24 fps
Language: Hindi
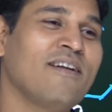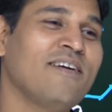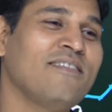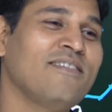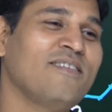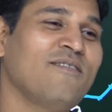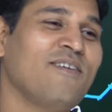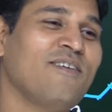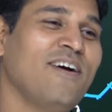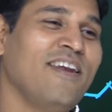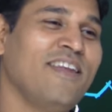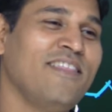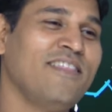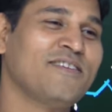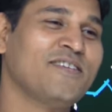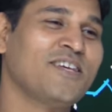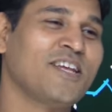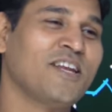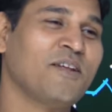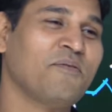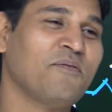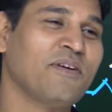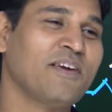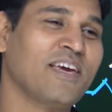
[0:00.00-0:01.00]
दिवाली
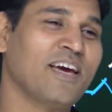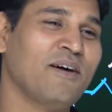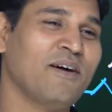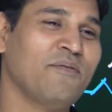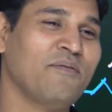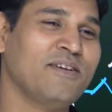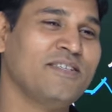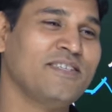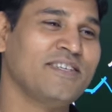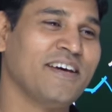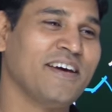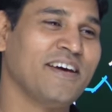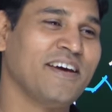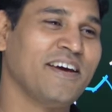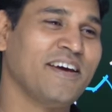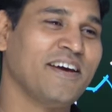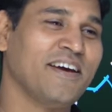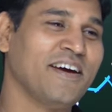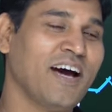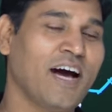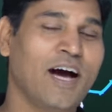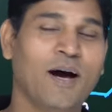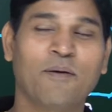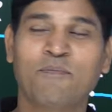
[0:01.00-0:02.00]
दशहरे में क्या मजे है
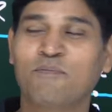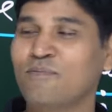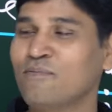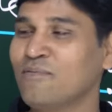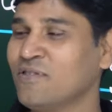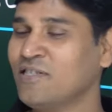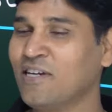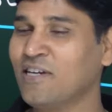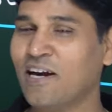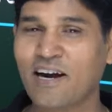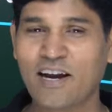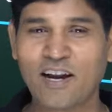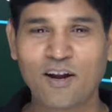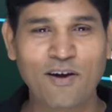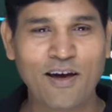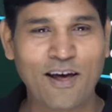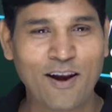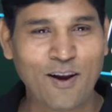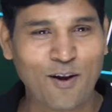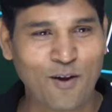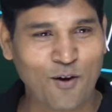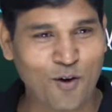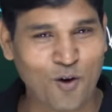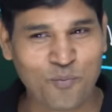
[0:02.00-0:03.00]
आप चढ़ रहे हो यार
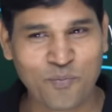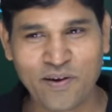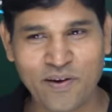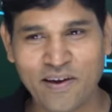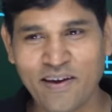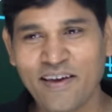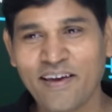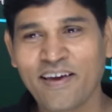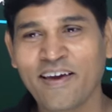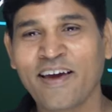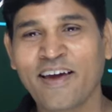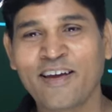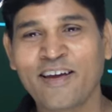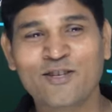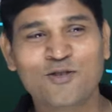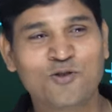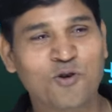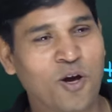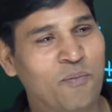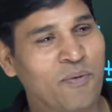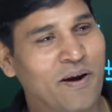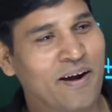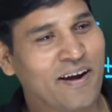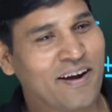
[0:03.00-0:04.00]
लोगों पे
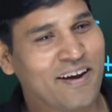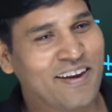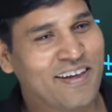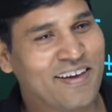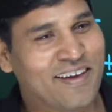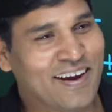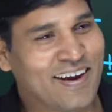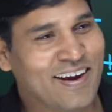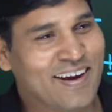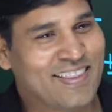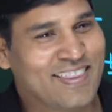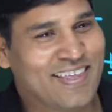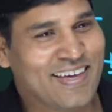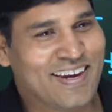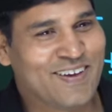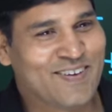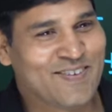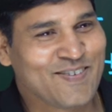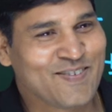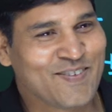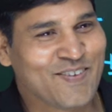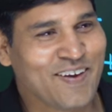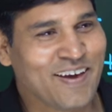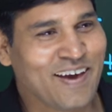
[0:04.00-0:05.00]
इंजॉयमेंट नहीं करने दे रहे
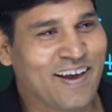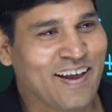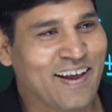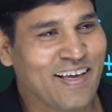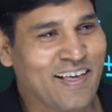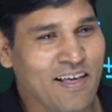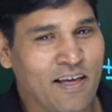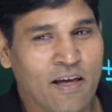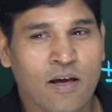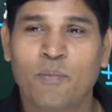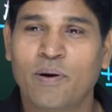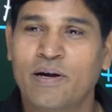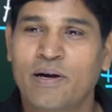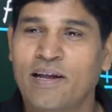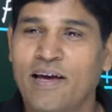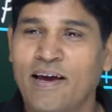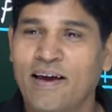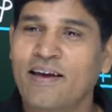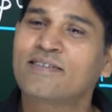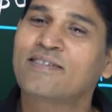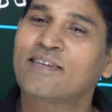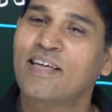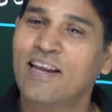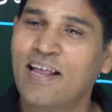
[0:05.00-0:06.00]
उनको यार
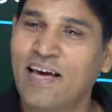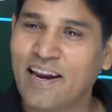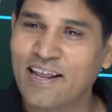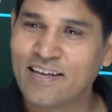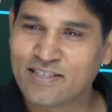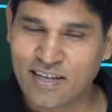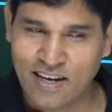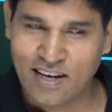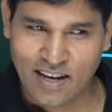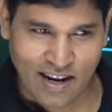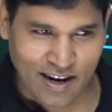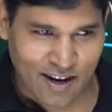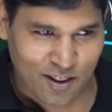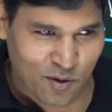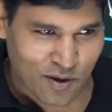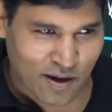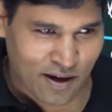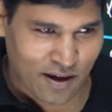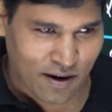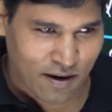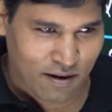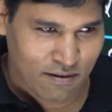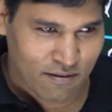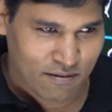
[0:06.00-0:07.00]
पटाखे चला रहे चलाने दो
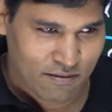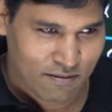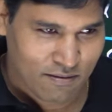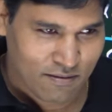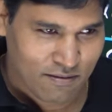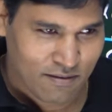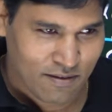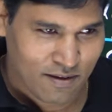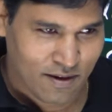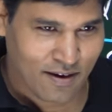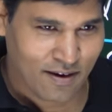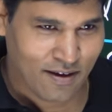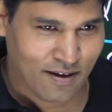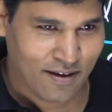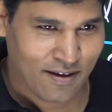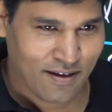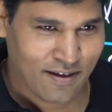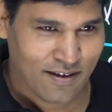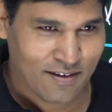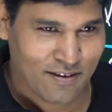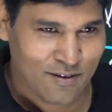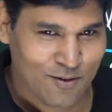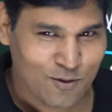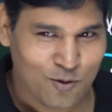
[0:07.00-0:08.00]
यार है ना
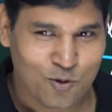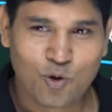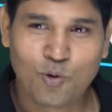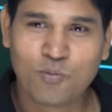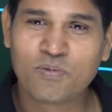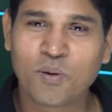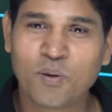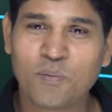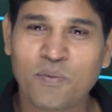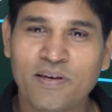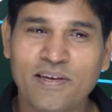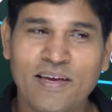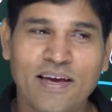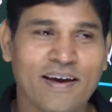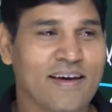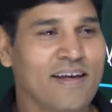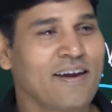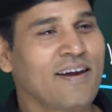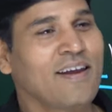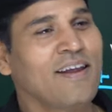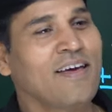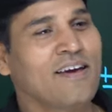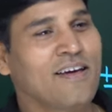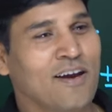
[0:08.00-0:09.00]
धूम धमैया कर
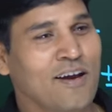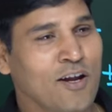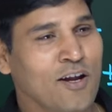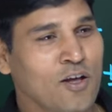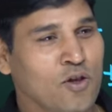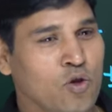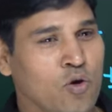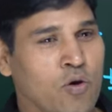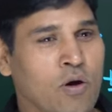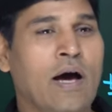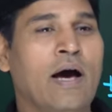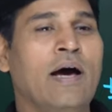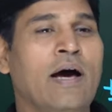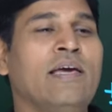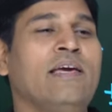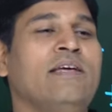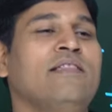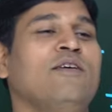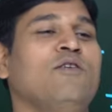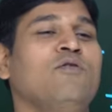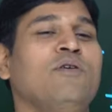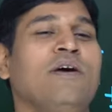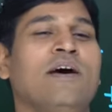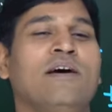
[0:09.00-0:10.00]
रहे करने दो हाँ ये
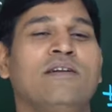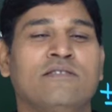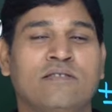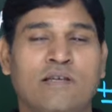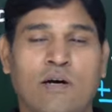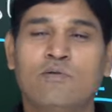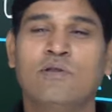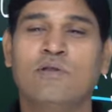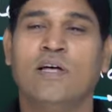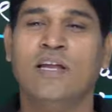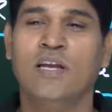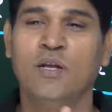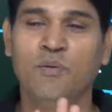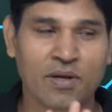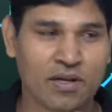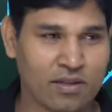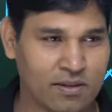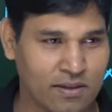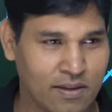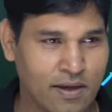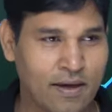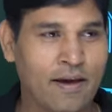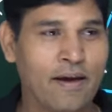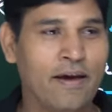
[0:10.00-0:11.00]
देखो यार सावधानी
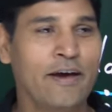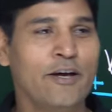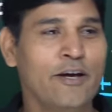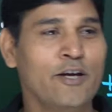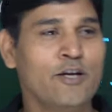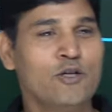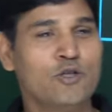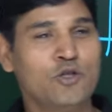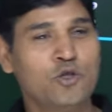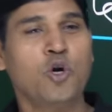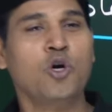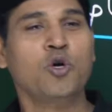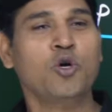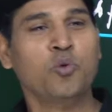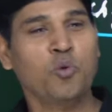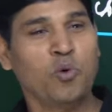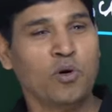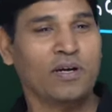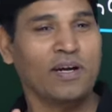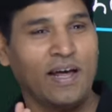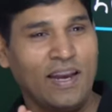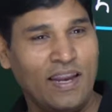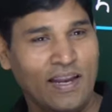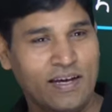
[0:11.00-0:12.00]
बरते चोट
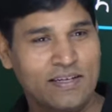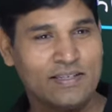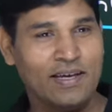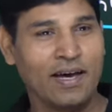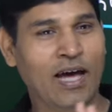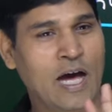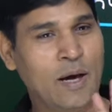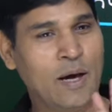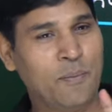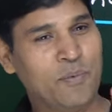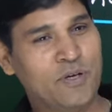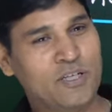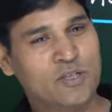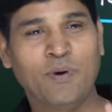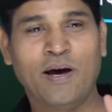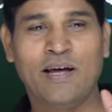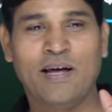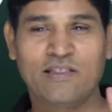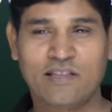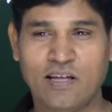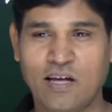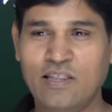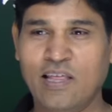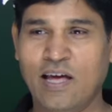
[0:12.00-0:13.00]
वोट ना लग जाए आप इस
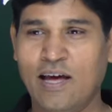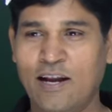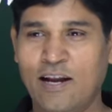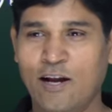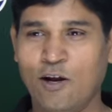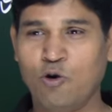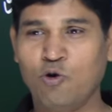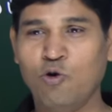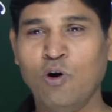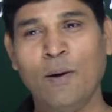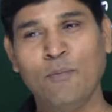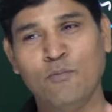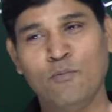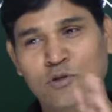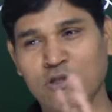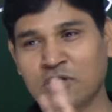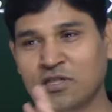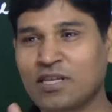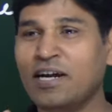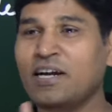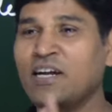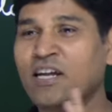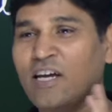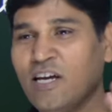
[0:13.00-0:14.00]
बात का ध्यान रखो आप उस
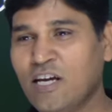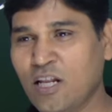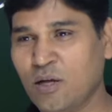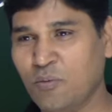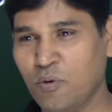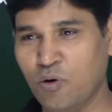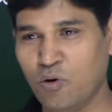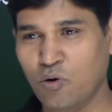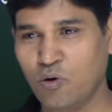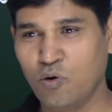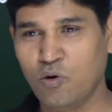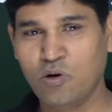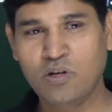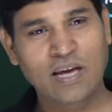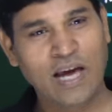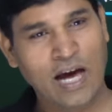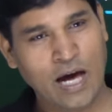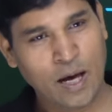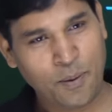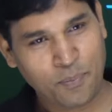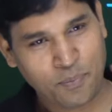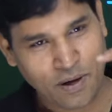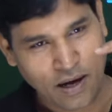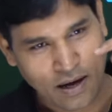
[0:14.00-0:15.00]
कैटेगरी में हो और ये
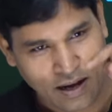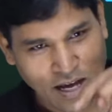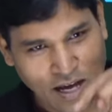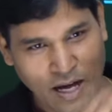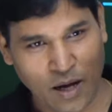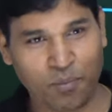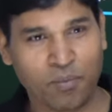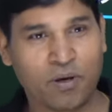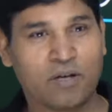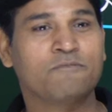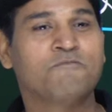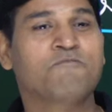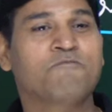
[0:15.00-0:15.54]
आपका काम है